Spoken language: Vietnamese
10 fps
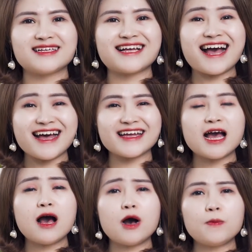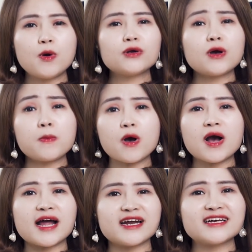Hai, hậu môn không có
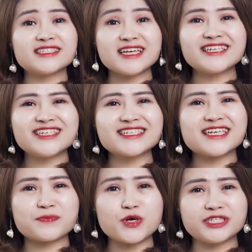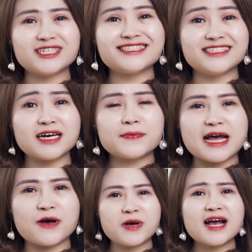khả năng tiết chất dịch bôi trơn như âm
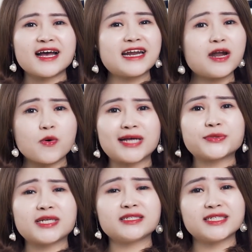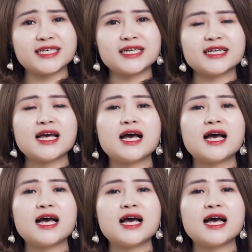đạo. Cái này là hoàn toàn tự nhiên.